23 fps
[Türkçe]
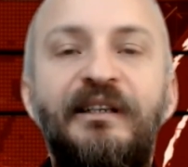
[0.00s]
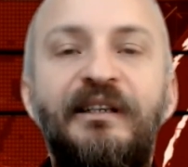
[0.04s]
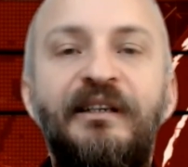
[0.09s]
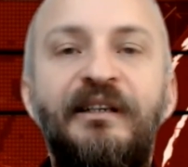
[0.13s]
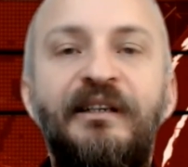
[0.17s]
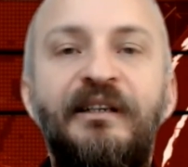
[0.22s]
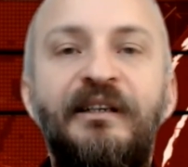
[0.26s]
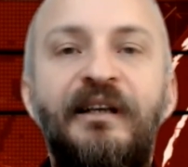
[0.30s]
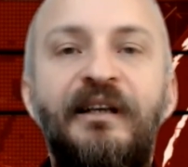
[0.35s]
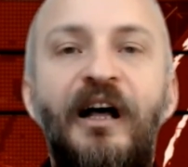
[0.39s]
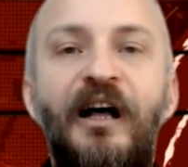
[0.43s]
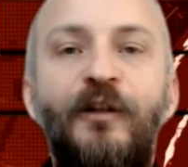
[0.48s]

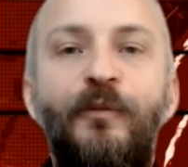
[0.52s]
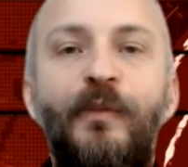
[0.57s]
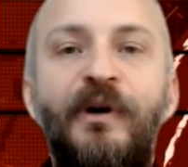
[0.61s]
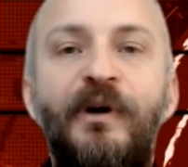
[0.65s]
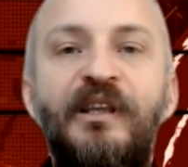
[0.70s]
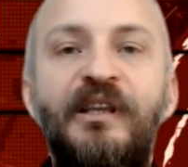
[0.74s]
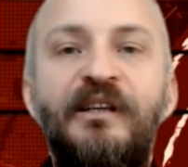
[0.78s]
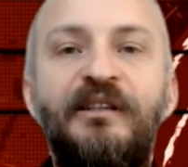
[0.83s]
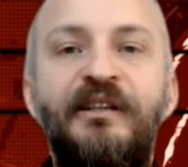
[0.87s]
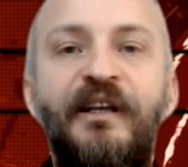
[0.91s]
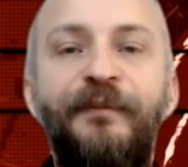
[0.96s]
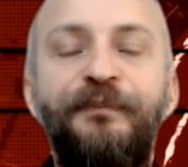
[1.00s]
E,
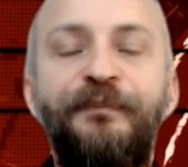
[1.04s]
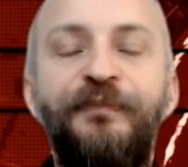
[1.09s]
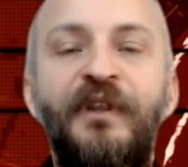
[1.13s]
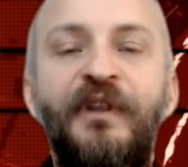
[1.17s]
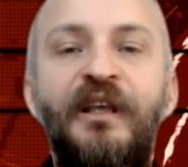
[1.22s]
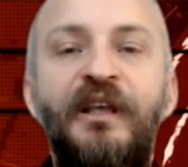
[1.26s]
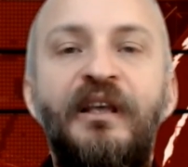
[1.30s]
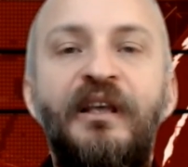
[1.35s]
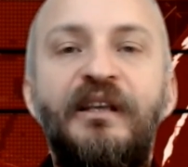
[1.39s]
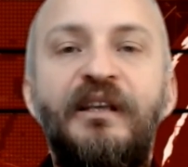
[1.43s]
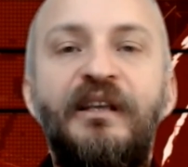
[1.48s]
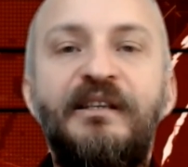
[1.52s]
Almanya'da
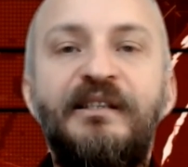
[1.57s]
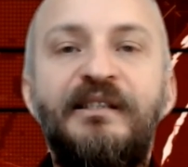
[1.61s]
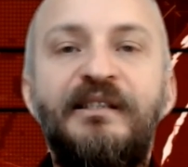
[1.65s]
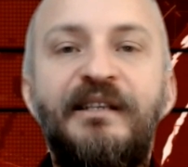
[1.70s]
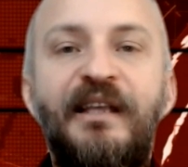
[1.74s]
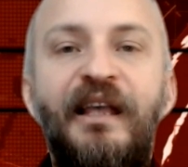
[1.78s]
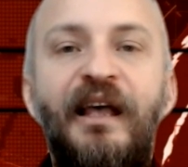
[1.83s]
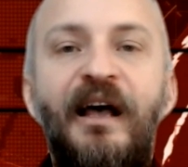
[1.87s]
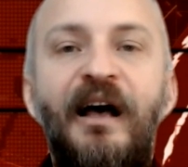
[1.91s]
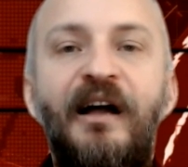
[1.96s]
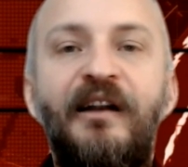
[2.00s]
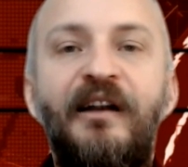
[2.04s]
Z
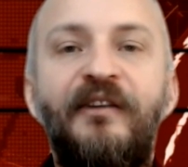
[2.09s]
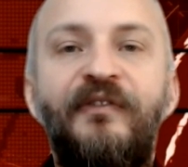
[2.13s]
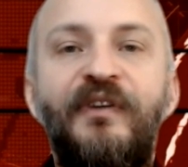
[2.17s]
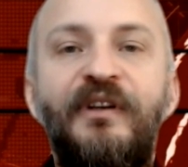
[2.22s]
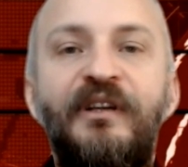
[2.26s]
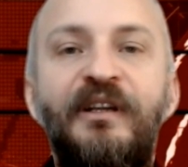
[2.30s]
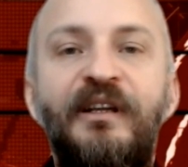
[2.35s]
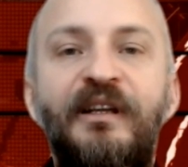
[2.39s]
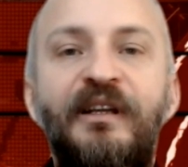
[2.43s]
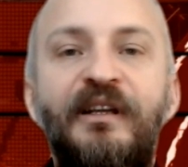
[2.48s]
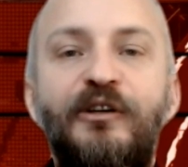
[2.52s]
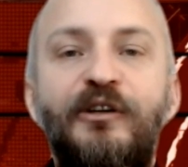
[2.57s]

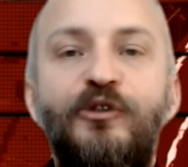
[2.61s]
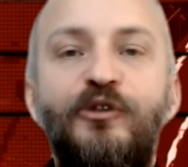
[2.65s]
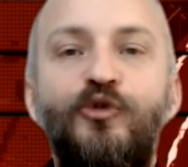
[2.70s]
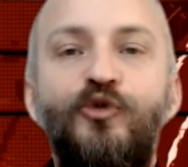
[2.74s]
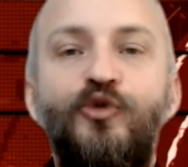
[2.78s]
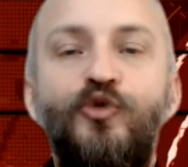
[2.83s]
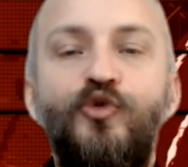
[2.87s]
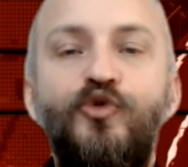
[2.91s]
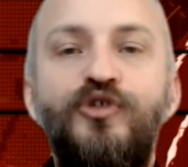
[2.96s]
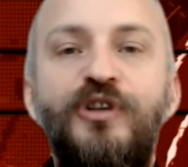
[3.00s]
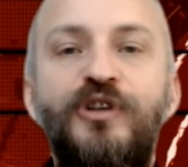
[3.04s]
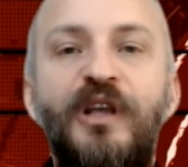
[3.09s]
harfini
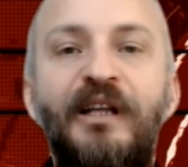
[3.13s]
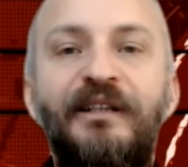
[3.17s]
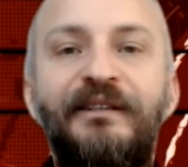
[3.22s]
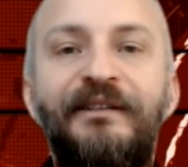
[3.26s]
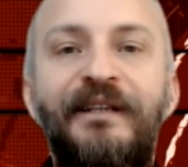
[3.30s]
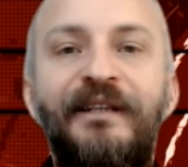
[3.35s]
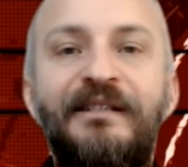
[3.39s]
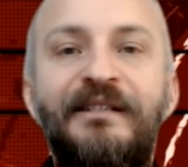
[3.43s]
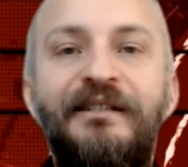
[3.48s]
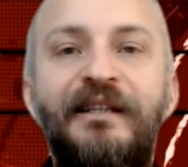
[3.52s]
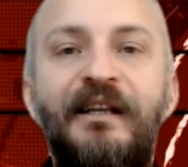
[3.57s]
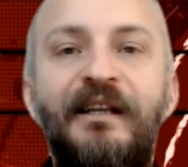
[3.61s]
Rusya
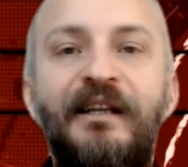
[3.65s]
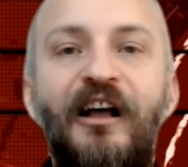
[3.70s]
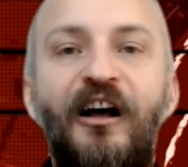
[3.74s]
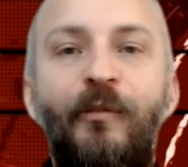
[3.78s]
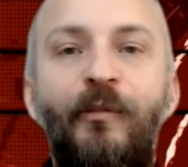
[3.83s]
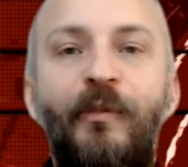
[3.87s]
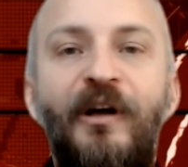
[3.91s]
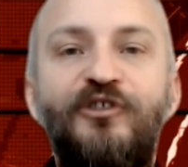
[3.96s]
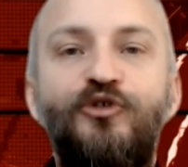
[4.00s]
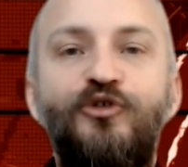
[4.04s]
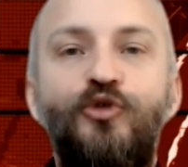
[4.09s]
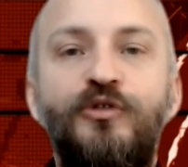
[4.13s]
destek
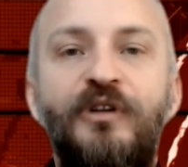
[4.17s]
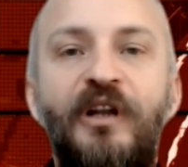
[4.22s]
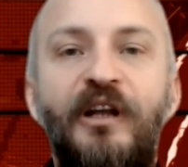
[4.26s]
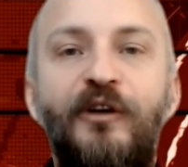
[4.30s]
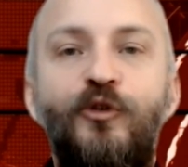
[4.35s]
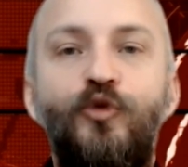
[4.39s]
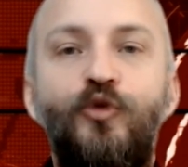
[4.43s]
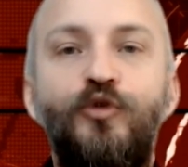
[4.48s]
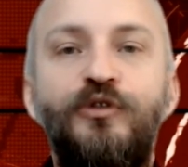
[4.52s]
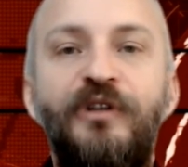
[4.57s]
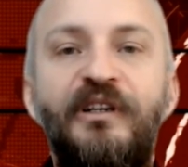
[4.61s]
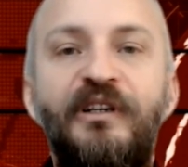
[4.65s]
amaçlı
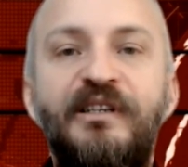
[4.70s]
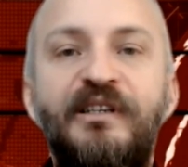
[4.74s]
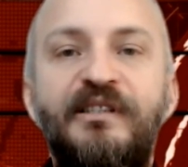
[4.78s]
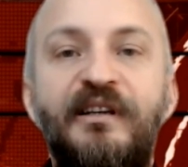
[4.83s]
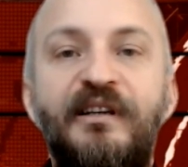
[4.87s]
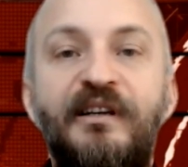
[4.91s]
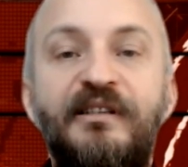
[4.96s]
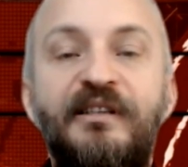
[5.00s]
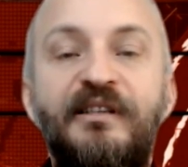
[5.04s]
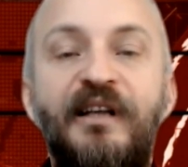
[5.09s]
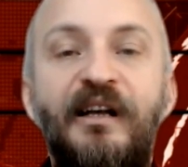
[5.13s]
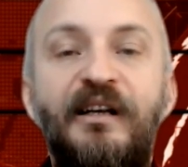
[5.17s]
olarak
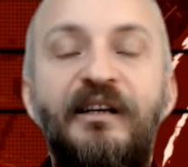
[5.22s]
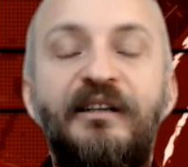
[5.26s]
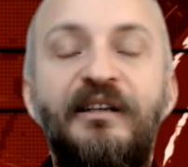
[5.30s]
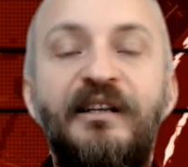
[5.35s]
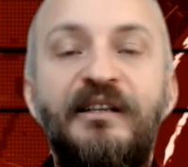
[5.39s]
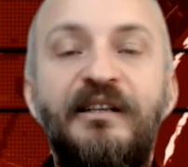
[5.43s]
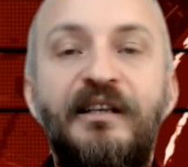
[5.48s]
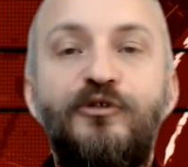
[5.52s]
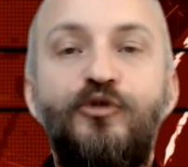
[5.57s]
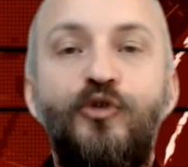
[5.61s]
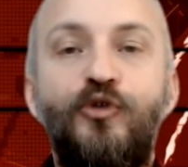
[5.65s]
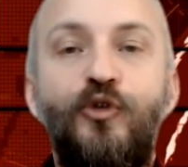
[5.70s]
kullanırsanız
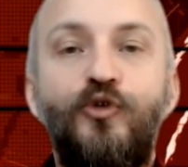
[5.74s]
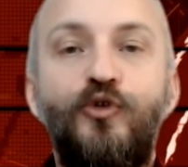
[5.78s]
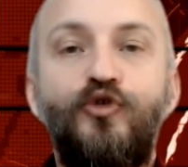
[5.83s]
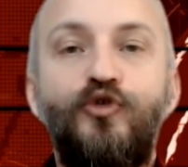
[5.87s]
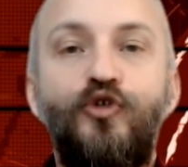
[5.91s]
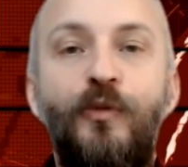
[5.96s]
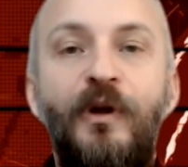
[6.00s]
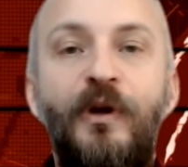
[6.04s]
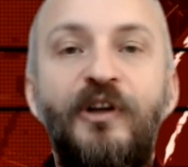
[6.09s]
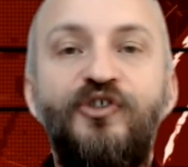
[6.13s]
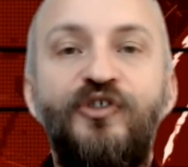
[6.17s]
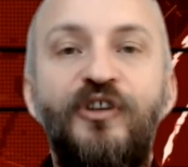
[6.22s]
hakkınıza
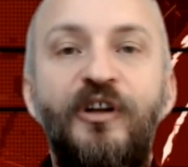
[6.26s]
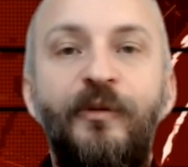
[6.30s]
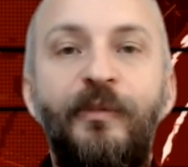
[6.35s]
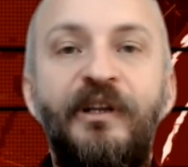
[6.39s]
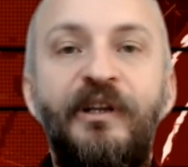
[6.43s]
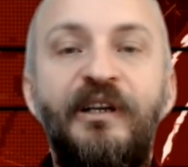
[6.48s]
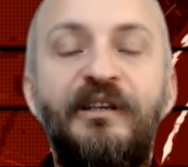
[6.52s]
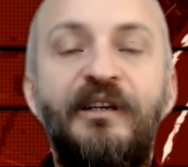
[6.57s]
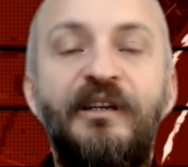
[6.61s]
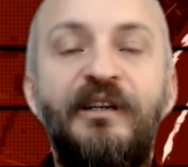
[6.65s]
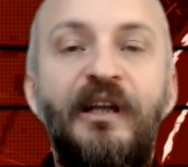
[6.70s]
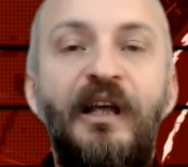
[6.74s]
soruşturma
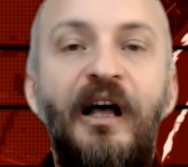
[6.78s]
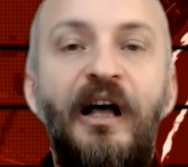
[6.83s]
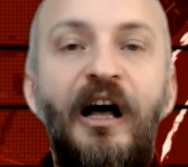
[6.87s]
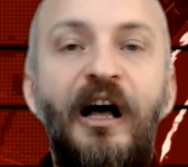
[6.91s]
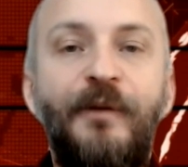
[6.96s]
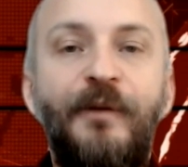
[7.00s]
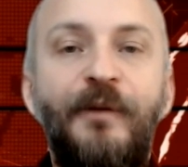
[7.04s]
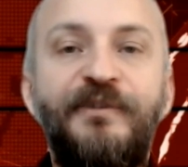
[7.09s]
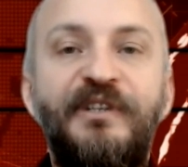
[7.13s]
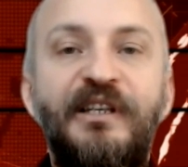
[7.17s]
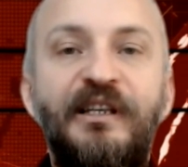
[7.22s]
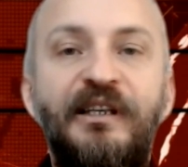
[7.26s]
açılabilir,
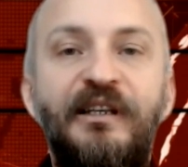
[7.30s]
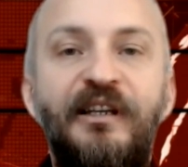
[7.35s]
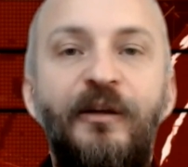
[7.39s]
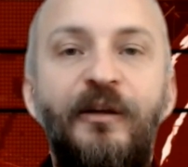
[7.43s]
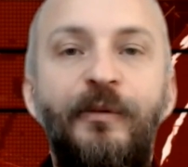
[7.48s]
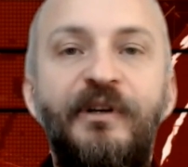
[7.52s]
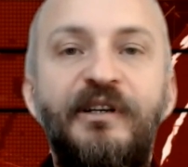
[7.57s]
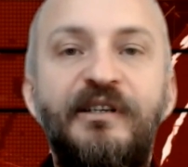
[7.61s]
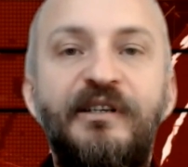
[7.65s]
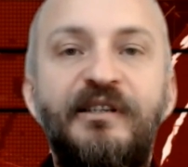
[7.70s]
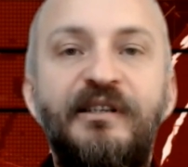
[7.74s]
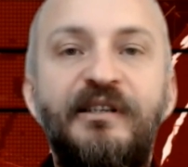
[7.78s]
hapse
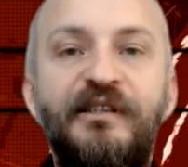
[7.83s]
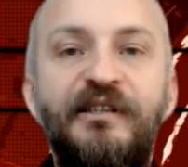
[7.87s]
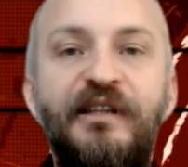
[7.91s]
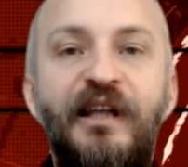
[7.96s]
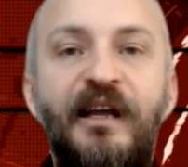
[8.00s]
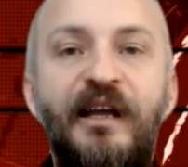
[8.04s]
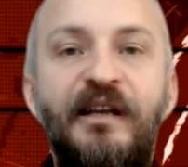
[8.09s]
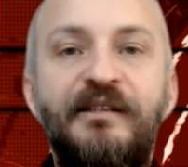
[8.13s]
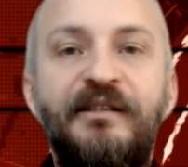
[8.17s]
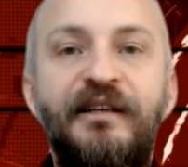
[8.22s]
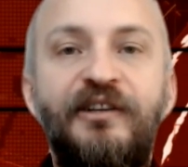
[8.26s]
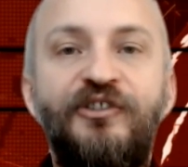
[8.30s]
girebilirsiniz
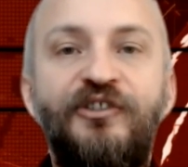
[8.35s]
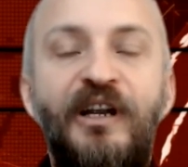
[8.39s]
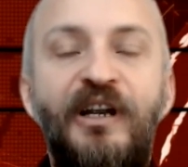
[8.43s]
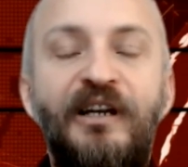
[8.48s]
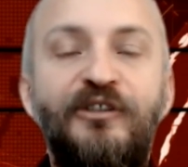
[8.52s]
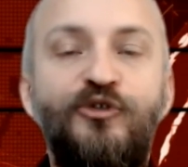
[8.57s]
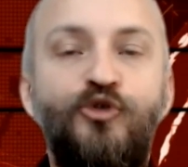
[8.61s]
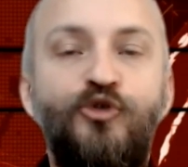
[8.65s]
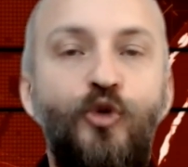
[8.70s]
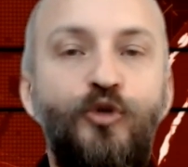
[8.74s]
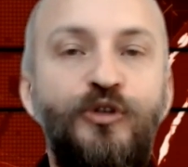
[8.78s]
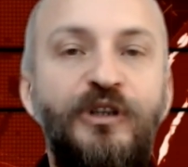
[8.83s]
değerli
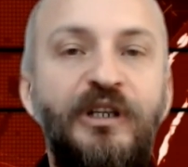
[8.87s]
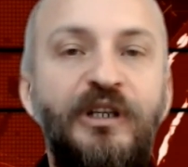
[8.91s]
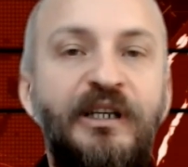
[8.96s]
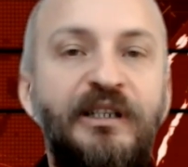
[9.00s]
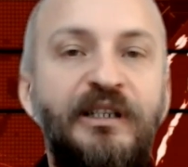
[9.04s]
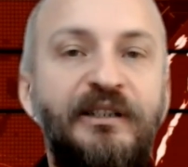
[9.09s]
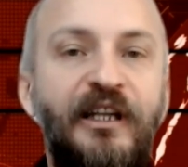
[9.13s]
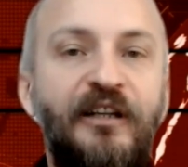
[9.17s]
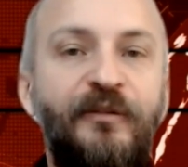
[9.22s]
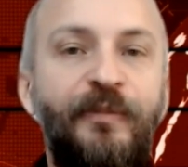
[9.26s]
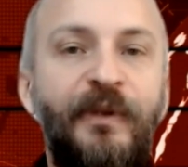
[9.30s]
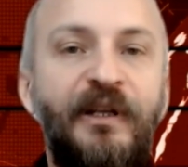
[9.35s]
izleyiciler. Çok
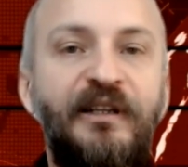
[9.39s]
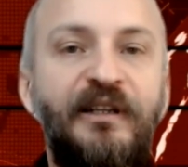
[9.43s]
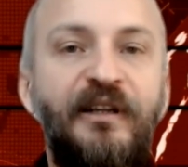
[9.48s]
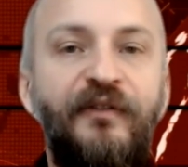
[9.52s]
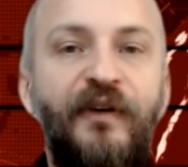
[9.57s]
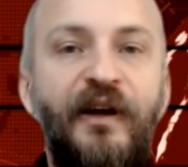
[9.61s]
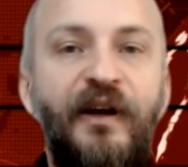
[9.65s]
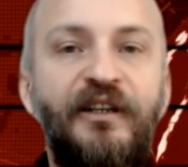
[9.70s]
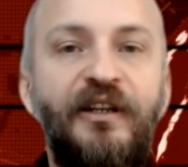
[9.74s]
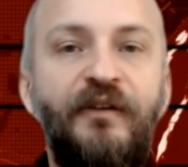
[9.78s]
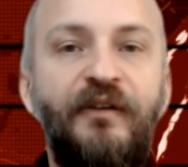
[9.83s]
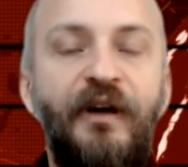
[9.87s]
dikkat etmekte
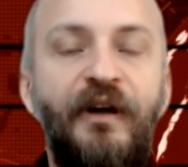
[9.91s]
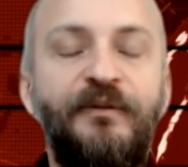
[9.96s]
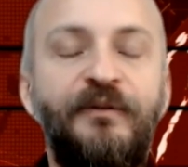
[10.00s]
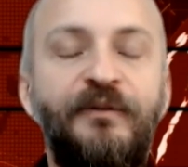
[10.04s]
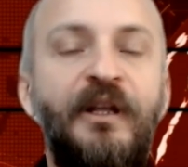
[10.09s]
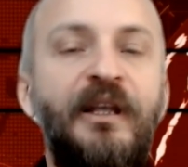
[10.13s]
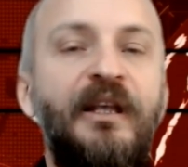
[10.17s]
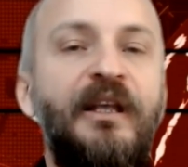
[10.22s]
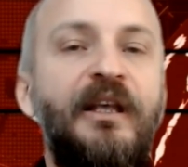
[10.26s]
fayda var.